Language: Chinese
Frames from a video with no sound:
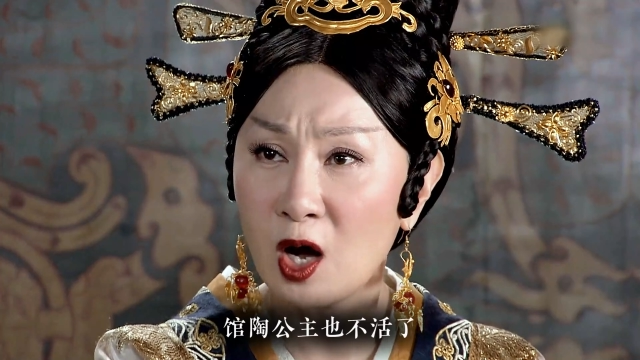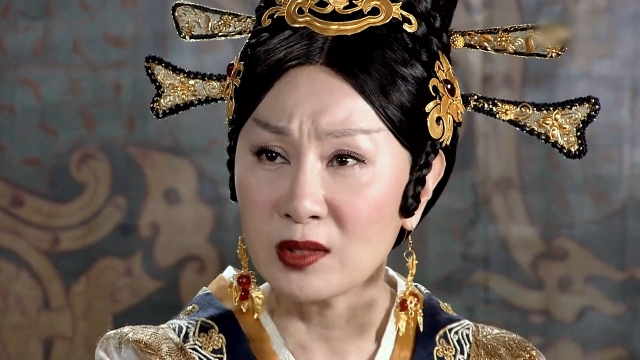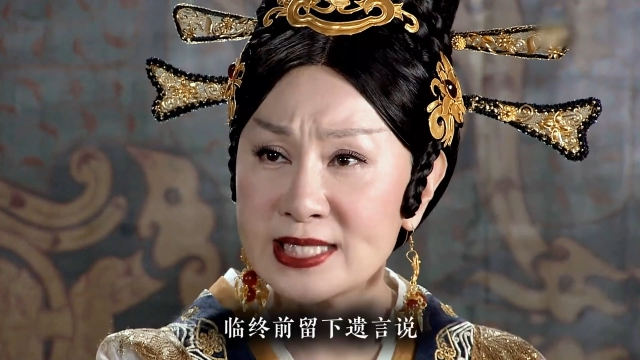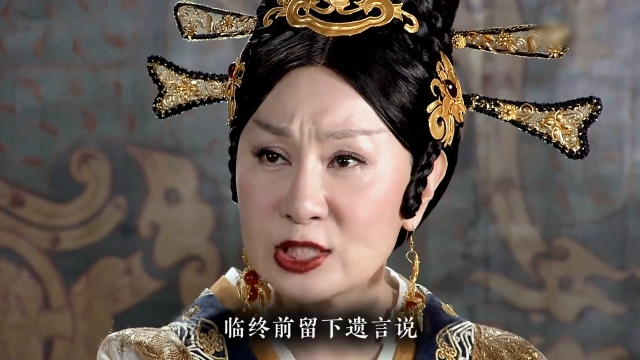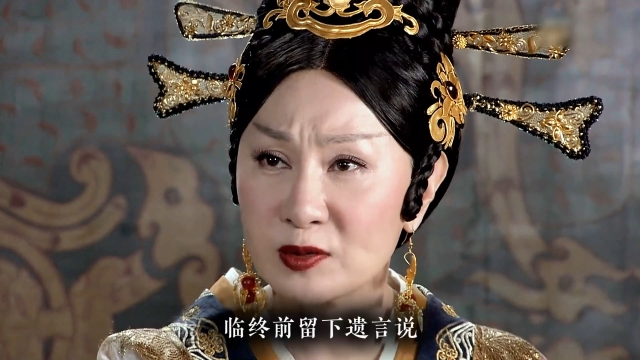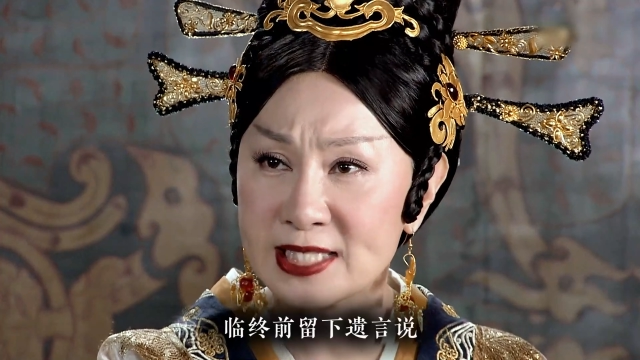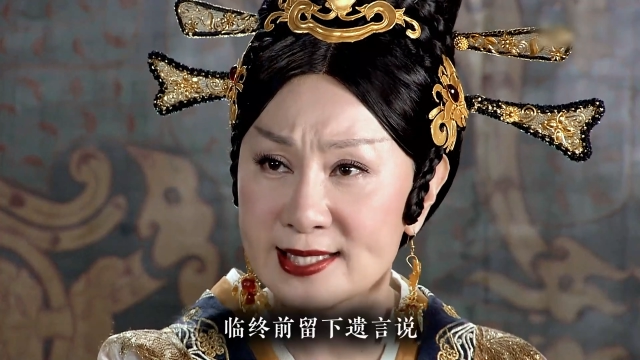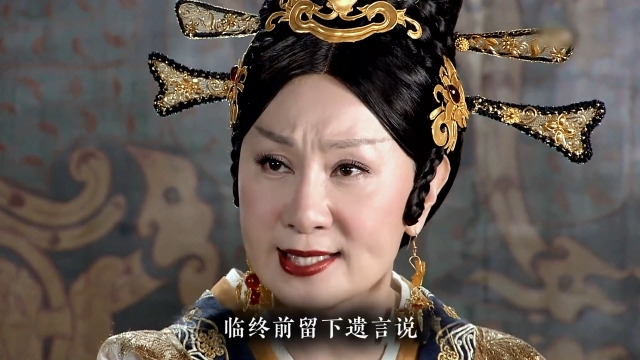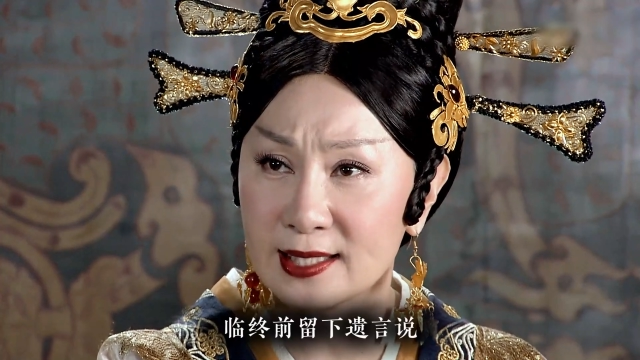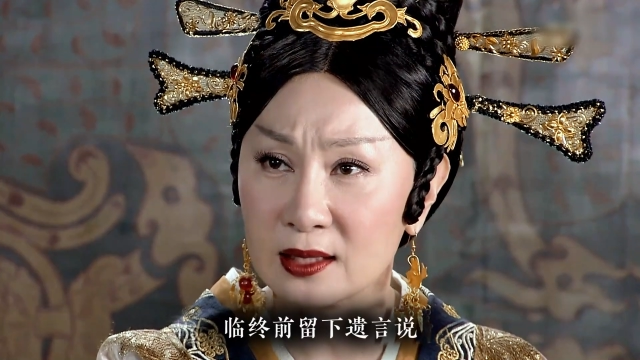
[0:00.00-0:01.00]
临终
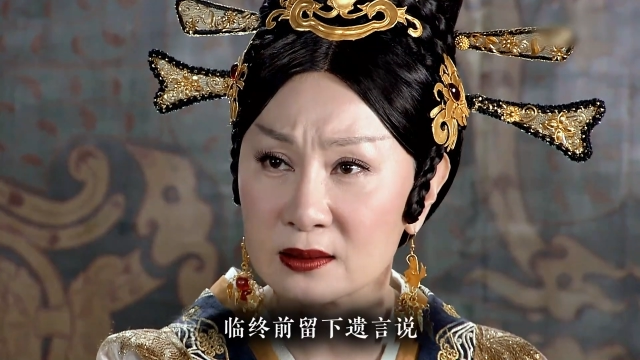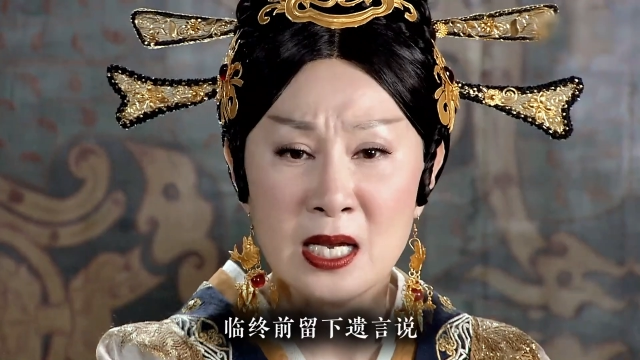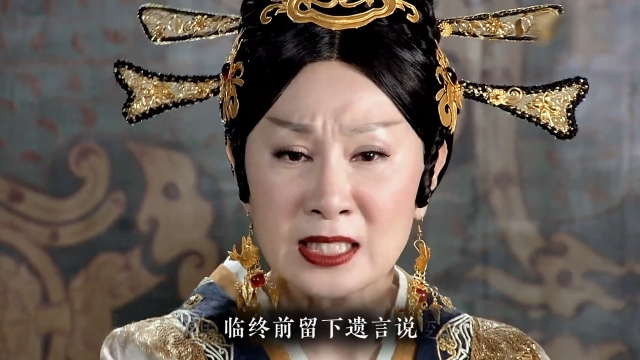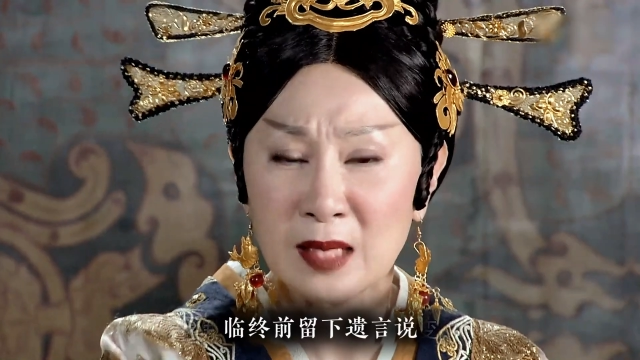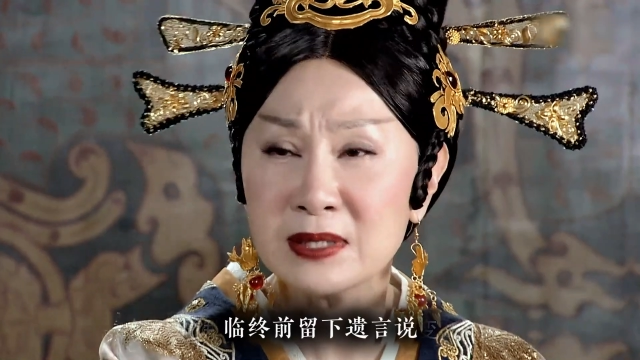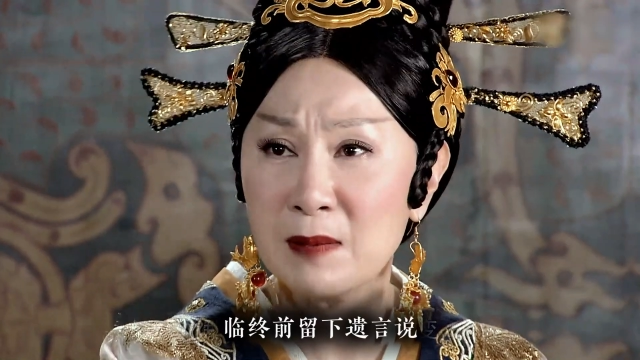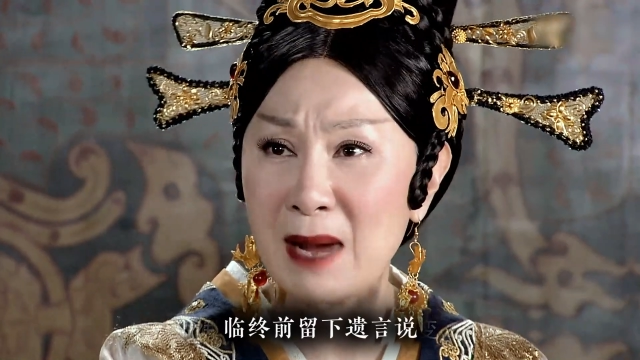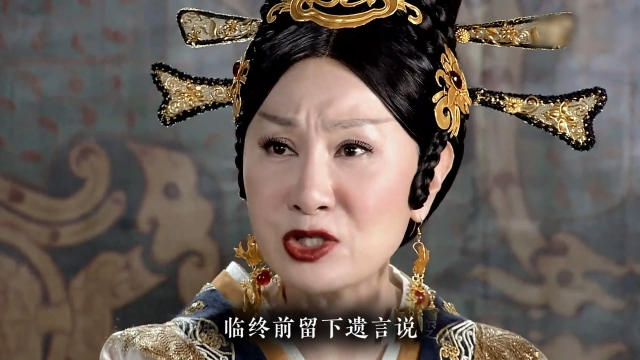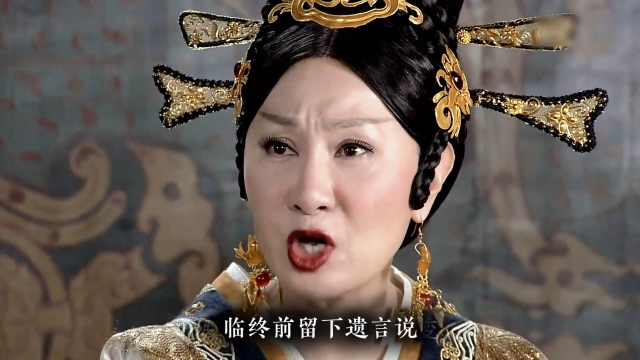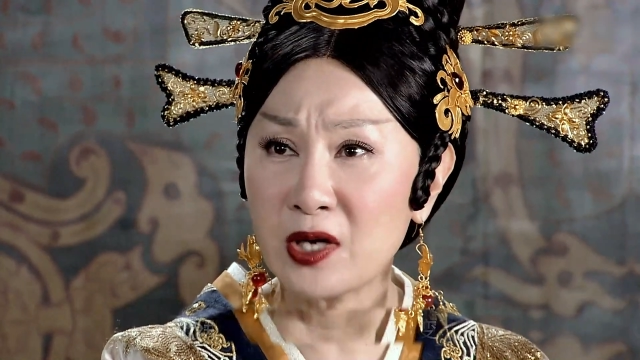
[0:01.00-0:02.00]
前留下遗言说，
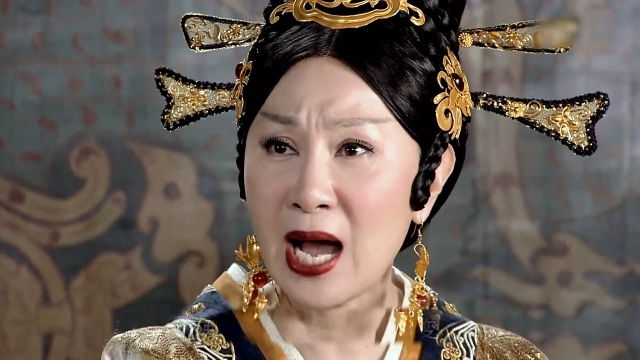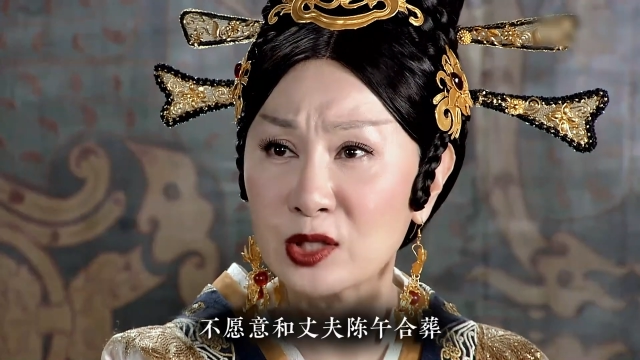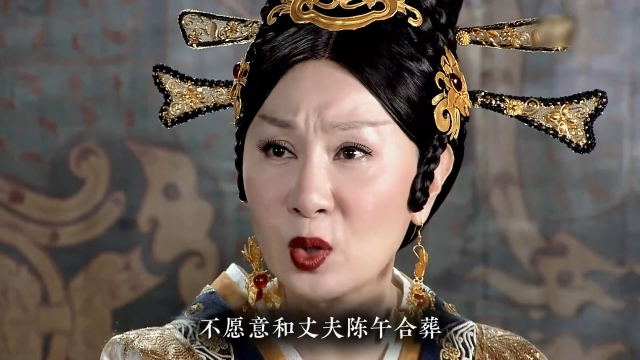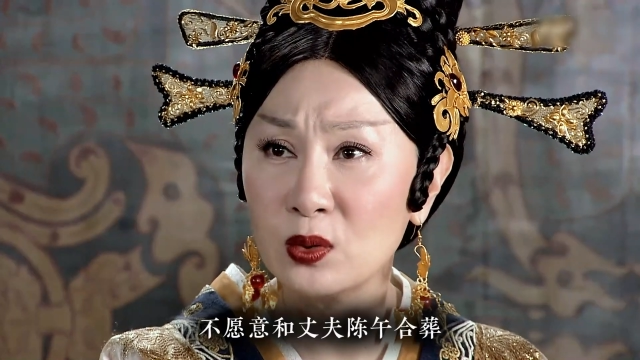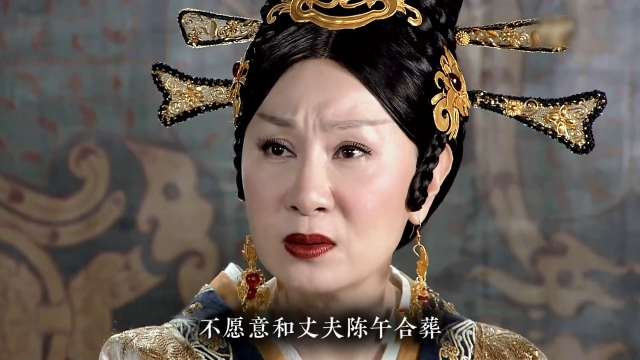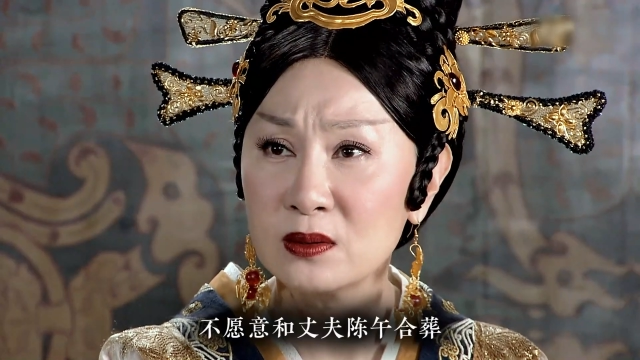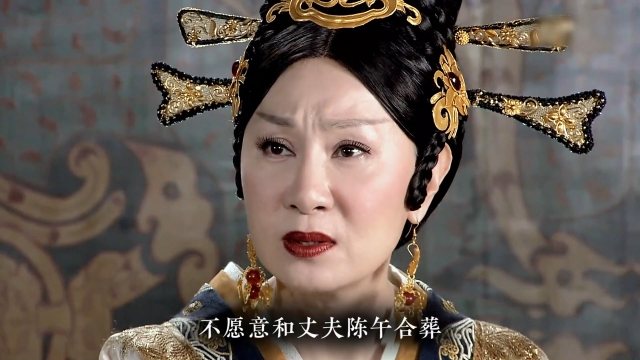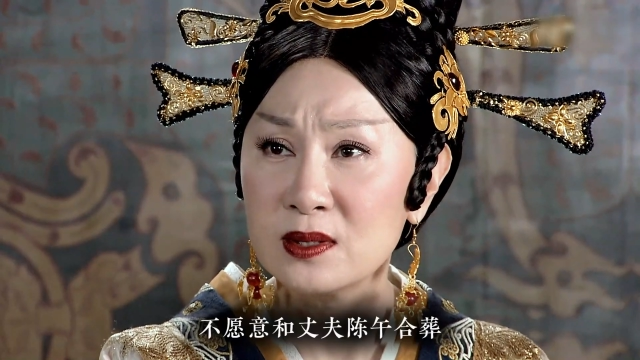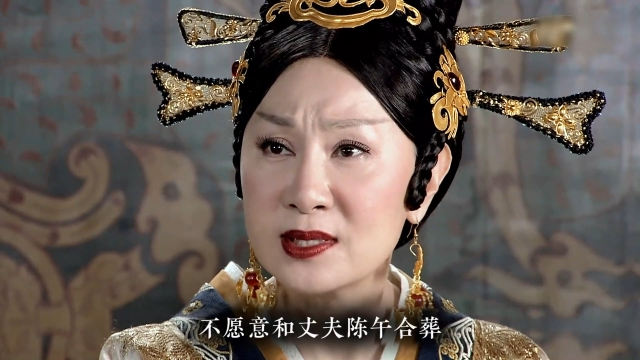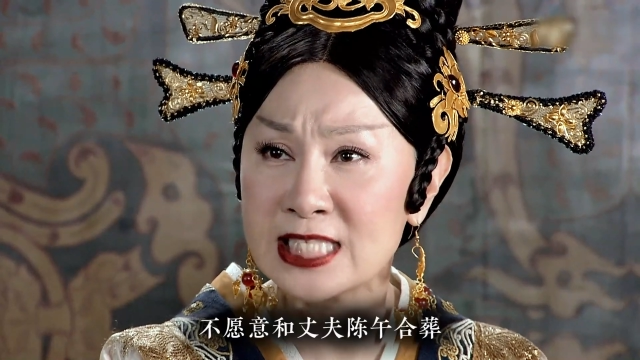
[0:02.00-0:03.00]
不愿意和
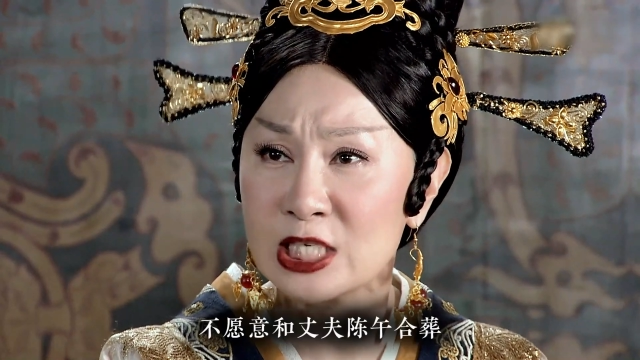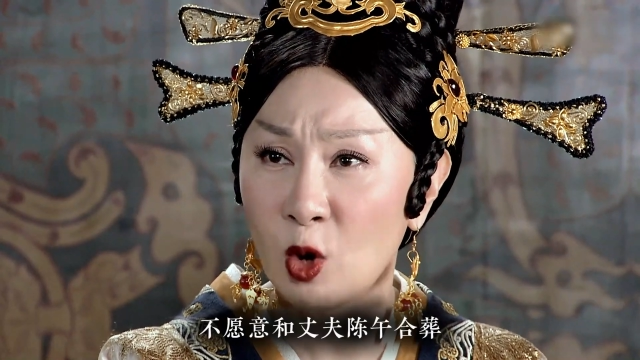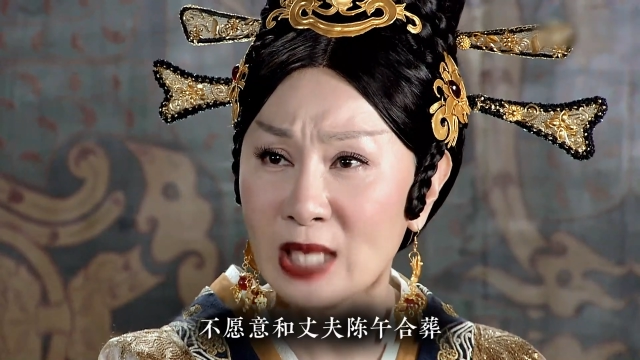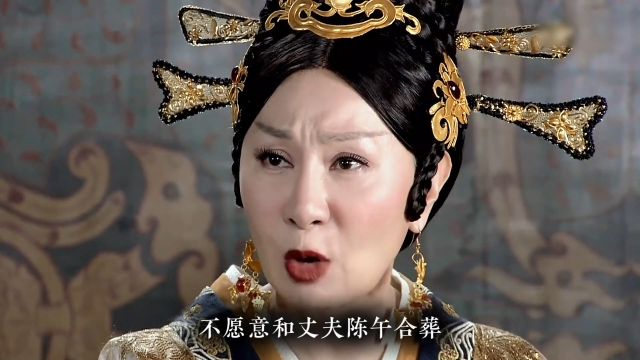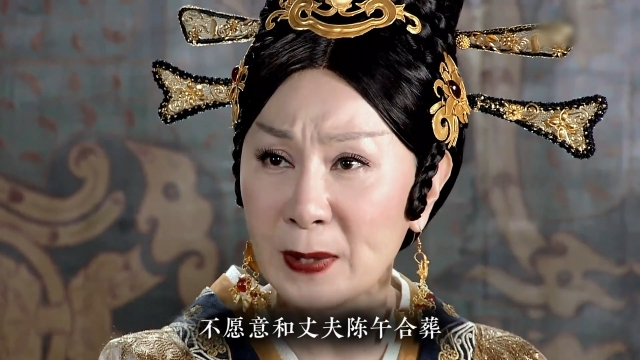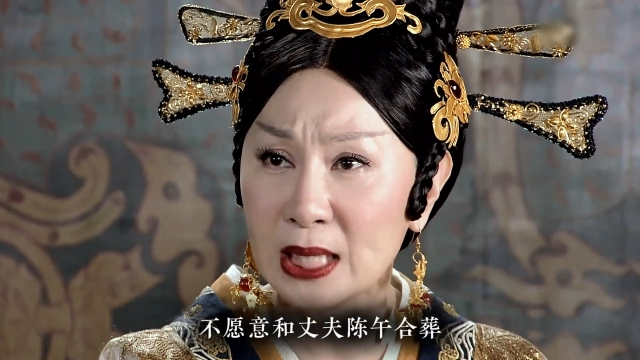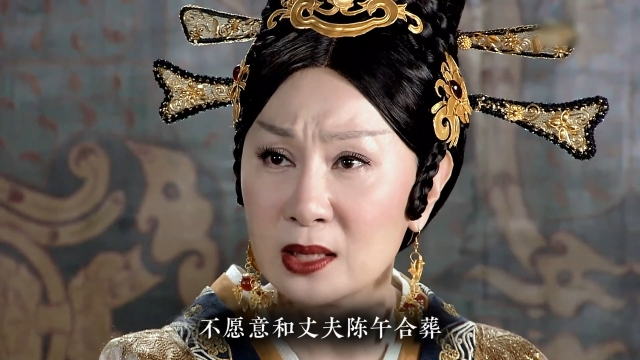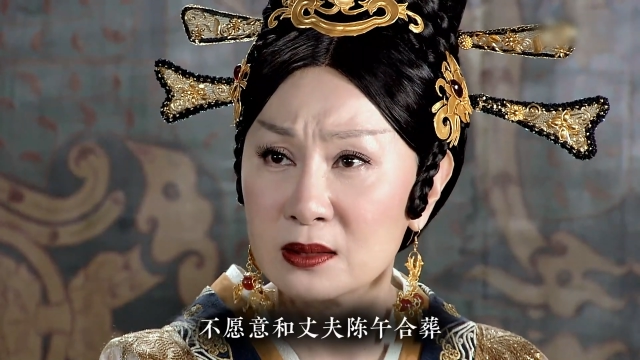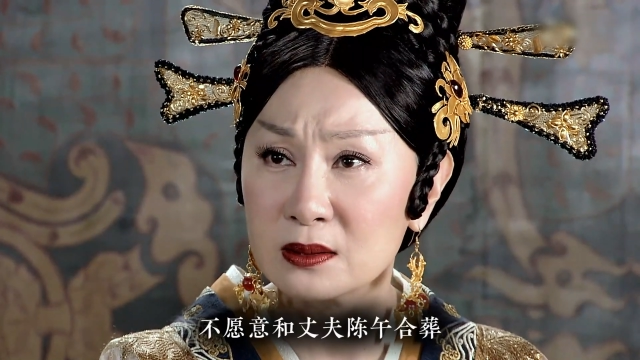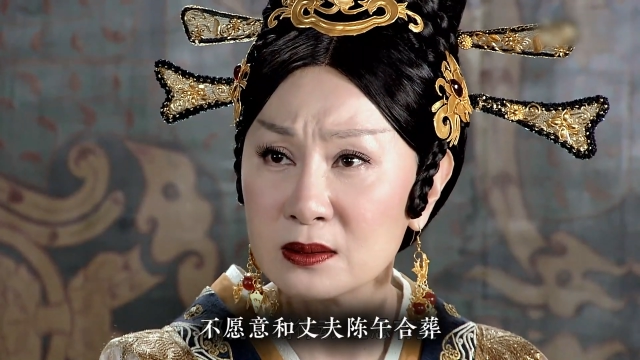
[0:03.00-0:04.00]
丈夫陈武合葬，